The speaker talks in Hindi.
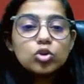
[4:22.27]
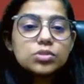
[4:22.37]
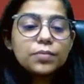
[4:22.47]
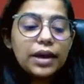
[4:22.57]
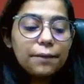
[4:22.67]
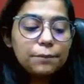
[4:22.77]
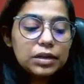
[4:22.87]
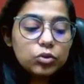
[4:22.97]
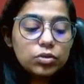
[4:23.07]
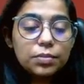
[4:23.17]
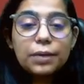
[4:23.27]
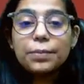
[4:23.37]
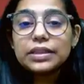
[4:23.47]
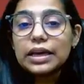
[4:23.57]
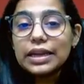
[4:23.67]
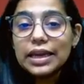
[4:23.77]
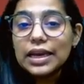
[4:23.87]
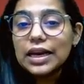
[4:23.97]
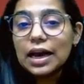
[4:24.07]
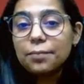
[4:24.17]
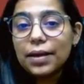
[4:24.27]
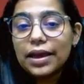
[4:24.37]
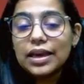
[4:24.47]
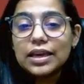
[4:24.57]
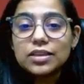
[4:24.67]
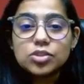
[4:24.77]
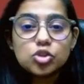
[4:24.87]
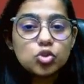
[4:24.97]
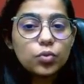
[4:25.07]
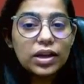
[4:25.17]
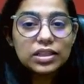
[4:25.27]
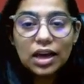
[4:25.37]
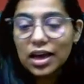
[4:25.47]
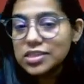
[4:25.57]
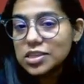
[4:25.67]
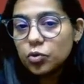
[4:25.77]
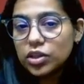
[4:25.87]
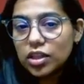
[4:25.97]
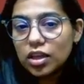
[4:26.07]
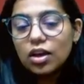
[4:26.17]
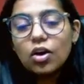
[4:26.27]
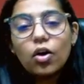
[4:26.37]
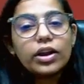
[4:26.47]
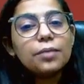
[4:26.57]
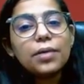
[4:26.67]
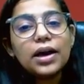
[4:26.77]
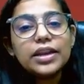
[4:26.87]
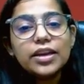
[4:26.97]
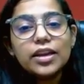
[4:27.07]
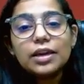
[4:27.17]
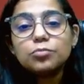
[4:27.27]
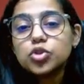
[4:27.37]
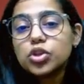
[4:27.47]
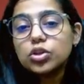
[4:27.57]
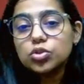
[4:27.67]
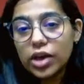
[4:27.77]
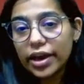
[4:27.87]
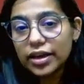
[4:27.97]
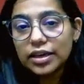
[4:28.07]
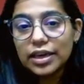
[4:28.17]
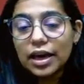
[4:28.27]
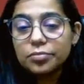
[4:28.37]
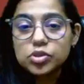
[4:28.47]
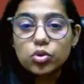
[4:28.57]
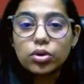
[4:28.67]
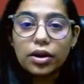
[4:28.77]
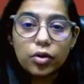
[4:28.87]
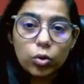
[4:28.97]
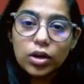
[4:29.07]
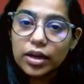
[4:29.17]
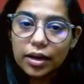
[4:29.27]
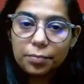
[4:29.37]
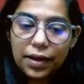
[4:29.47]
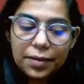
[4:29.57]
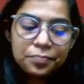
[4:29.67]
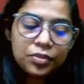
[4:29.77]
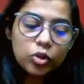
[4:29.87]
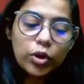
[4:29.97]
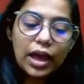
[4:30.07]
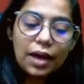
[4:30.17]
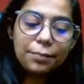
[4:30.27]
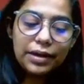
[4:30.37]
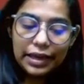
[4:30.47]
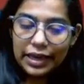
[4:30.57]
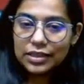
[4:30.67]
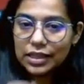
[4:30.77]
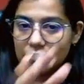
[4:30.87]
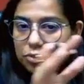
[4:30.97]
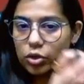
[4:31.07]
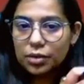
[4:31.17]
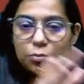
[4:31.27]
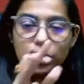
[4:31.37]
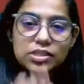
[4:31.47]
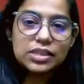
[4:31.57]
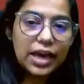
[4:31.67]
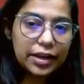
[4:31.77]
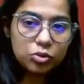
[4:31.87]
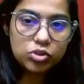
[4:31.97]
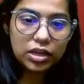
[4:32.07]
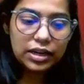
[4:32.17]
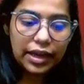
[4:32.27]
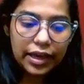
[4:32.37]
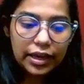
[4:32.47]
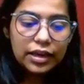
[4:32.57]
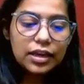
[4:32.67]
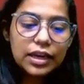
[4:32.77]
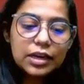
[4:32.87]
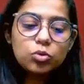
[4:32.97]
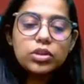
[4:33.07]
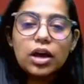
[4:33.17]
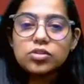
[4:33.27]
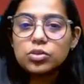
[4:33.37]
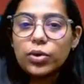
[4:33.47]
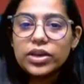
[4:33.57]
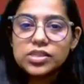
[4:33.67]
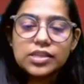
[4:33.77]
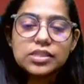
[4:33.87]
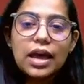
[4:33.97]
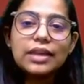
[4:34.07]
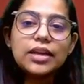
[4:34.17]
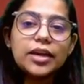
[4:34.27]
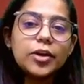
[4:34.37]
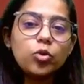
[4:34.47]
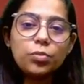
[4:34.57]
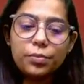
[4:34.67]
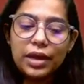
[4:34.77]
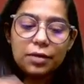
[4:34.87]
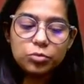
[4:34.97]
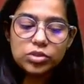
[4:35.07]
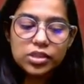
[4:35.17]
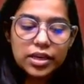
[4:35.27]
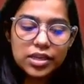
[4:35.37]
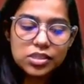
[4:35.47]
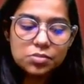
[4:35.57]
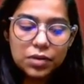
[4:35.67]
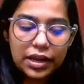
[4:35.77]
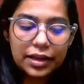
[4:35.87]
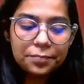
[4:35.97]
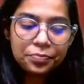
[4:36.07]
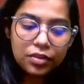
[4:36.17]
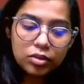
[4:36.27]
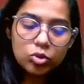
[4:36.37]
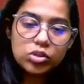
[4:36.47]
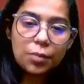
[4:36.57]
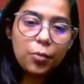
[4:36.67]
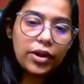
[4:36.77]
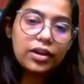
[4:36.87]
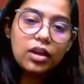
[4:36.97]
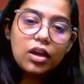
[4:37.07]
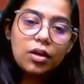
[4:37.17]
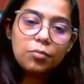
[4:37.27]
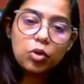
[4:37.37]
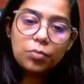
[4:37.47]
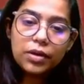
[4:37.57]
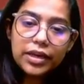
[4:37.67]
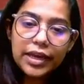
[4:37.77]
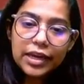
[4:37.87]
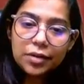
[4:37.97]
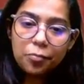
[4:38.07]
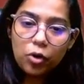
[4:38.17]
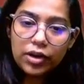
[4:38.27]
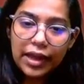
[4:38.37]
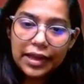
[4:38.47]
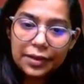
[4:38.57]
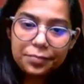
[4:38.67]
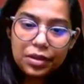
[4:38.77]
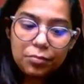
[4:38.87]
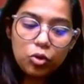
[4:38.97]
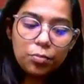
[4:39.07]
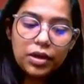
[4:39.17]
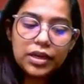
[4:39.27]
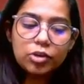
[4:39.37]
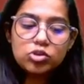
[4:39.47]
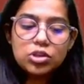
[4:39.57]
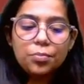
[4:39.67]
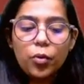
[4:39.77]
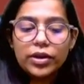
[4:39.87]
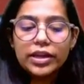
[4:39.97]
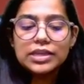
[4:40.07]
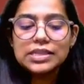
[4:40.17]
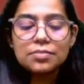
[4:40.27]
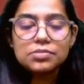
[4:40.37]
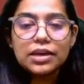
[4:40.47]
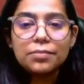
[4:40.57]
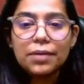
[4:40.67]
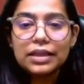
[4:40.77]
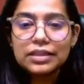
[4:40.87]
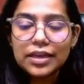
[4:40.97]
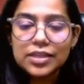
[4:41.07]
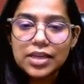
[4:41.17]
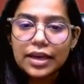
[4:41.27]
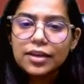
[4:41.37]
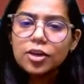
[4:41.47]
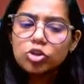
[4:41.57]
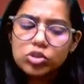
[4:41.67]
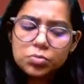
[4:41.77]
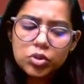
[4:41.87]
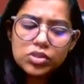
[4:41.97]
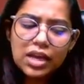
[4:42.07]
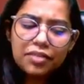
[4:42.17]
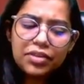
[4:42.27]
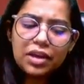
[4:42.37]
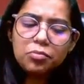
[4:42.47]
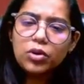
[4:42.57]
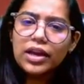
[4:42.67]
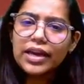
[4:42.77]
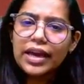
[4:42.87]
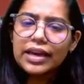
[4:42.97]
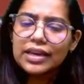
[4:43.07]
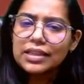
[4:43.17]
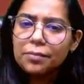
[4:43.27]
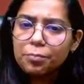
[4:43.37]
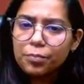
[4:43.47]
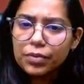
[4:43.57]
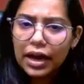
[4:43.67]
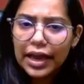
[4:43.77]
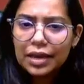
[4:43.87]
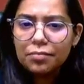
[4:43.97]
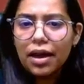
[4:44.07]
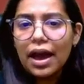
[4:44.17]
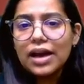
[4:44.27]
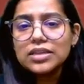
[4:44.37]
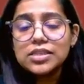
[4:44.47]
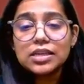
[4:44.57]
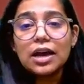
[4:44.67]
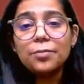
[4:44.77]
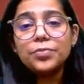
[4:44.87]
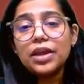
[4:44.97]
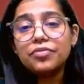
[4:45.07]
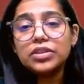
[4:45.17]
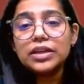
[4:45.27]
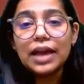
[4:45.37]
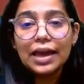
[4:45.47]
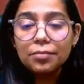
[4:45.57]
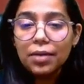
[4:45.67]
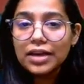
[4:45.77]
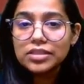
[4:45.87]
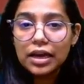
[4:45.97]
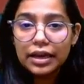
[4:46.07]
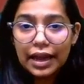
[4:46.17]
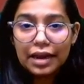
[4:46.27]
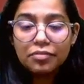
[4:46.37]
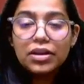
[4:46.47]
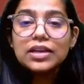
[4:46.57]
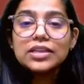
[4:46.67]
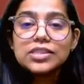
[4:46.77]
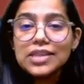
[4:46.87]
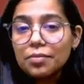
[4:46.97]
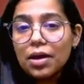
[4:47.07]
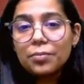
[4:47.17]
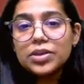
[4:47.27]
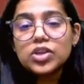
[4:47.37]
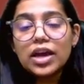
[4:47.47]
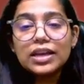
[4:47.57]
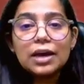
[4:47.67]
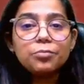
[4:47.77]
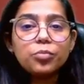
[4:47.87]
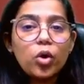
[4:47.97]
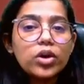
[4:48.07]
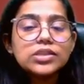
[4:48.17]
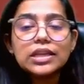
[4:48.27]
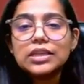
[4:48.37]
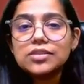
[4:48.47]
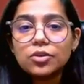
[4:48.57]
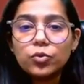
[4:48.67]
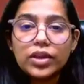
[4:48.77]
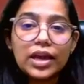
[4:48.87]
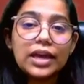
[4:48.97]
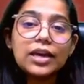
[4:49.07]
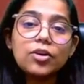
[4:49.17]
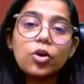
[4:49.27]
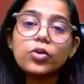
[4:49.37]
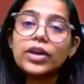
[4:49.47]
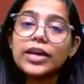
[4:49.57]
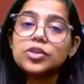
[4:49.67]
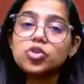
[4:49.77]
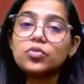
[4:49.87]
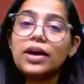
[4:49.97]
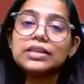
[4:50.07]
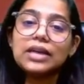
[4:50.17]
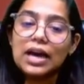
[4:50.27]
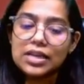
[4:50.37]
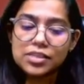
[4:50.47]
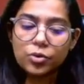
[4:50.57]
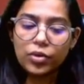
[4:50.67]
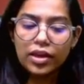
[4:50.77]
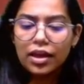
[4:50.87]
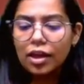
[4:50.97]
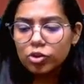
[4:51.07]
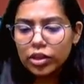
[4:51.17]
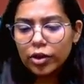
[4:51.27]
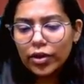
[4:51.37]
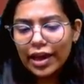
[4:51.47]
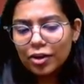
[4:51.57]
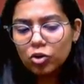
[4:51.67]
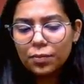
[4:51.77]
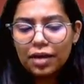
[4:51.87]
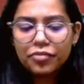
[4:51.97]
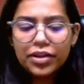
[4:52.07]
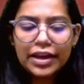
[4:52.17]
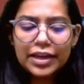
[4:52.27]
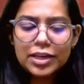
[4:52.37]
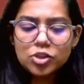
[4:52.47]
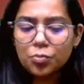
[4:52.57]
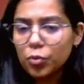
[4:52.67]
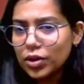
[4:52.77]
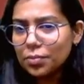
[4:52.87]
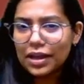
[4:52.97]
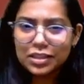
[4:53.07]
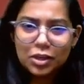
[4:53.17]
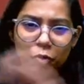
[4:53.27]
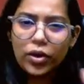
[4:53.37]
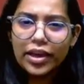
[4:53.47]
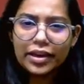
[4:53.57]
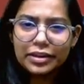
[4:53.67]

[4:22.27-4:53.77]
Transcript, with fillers: उसमें हम बिल्कुल भी पता नहीं लगा पाएंगे कि इसकी शुरुआत कहाँ से हुई थी और हमारे लिए मुश्किल हो जाएगा कि हम इसको कंट्रोल कर पाएँ तो यहाँ पर एक तरफ तो ये पूरा सिनारियो चल रहा है कि 2026 एंड 32 में भी आपको इसके केसेस मिलेंगे दूसरा पॉइंट ब्लूमबर्ग की एक रिपोर्ट आई है ब्लूमबर्ग की उस रिपोर्ट के हिसाब से अगर बात करी जाए तो उसमें तो साफ यही बोला गया है कि द टाइम हैज़ कम या फिर द टाइम हैज़ अराइव जब हमें जानना बहुत ज़्यादा ज़रूरी है कि कोरोना की शुरुआत कहाँ से हुई तो देखो यार घुमा फिरा के ये जो पूरी बातें हुई है